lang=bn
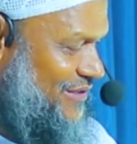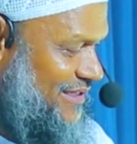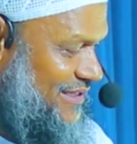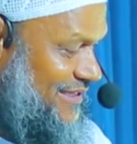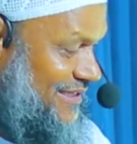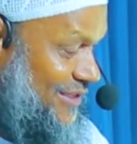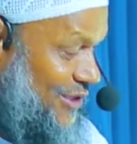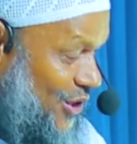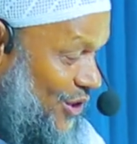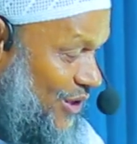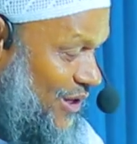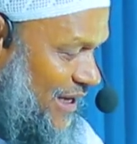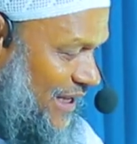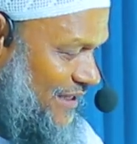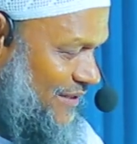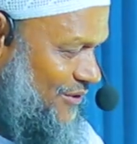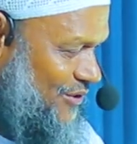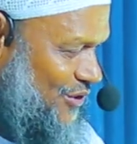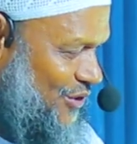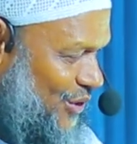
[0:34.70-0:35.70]
যদি
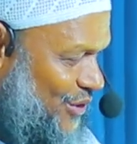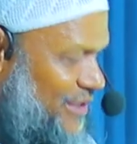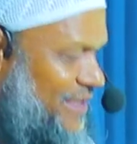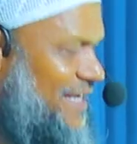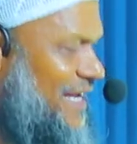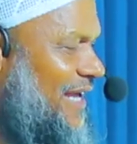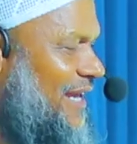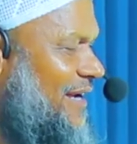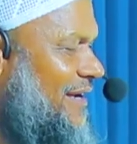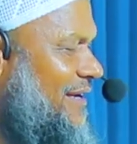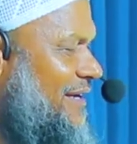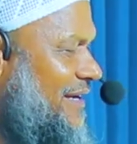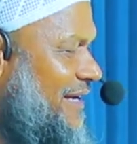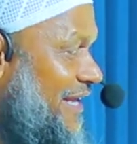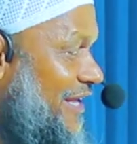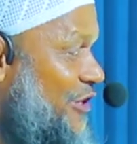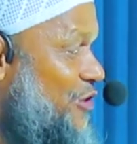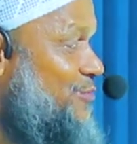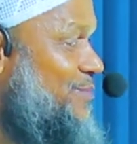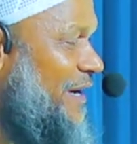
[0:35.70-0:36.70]
ইহকাল দুনিয়ার
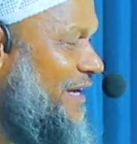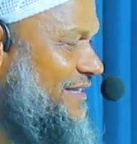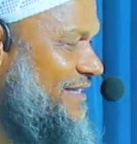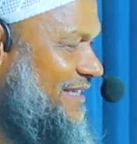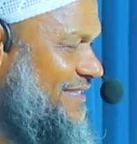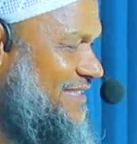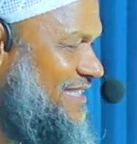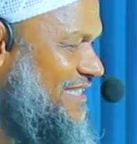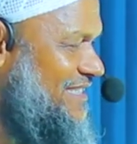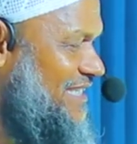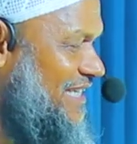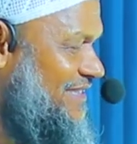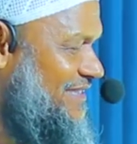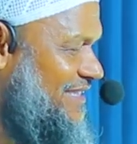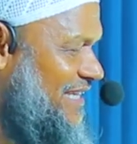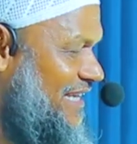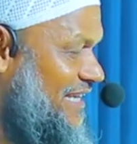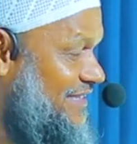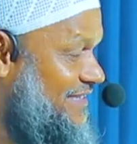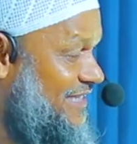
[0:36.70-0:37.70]
নিরুপায় দেখতে চান
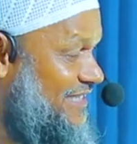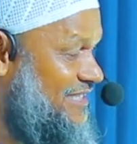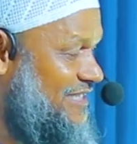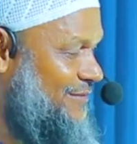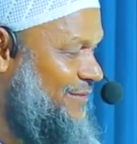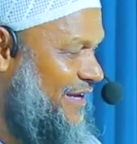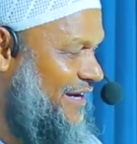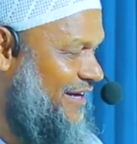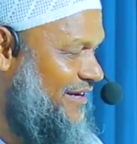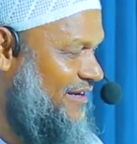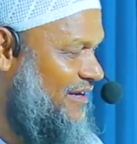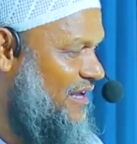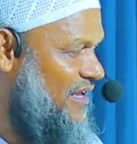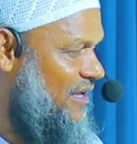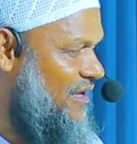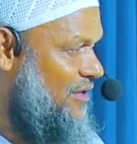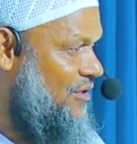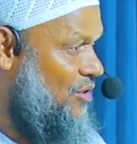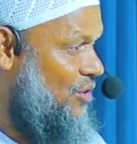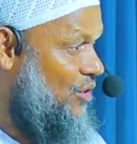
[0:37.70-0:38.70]
তাহলে দেখতে পারেন
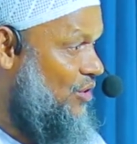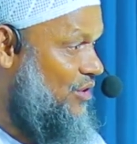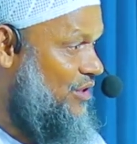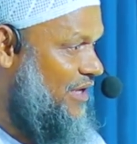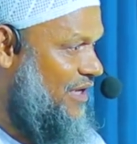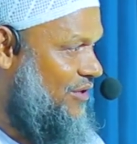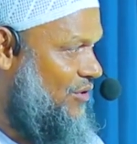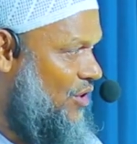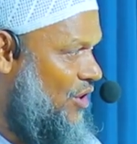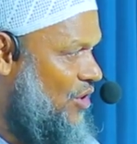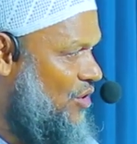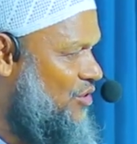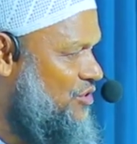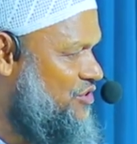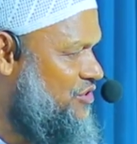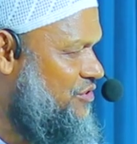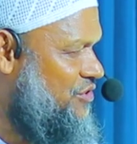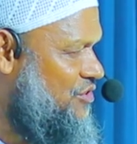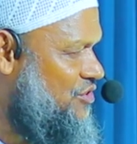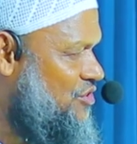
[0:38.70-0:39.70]
খুলনার
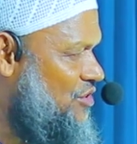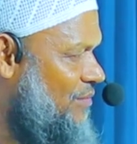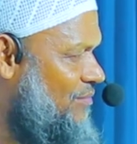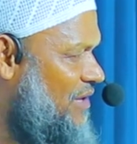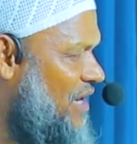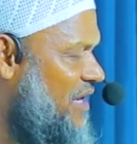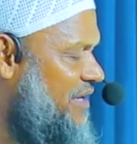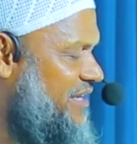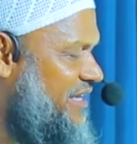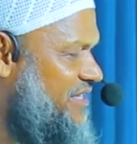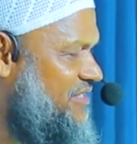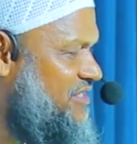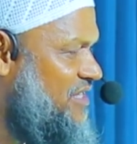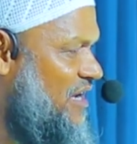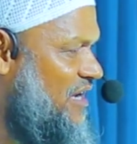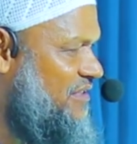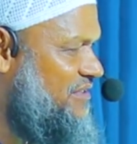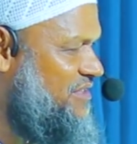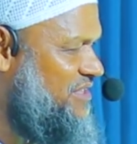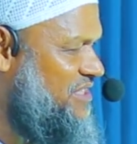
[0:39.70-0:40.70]
অঘোষিত সম্রাট
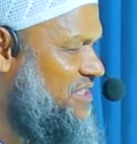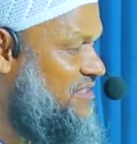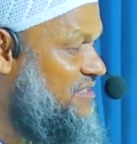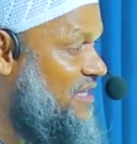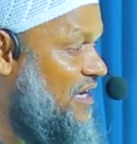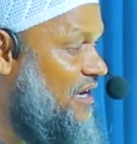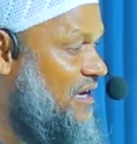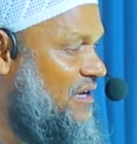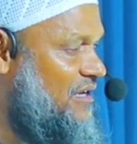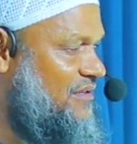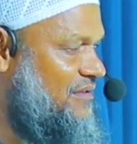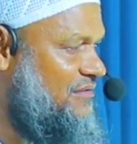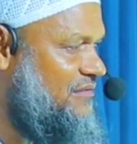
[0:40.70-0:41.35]
এসাদ সিদ্ধার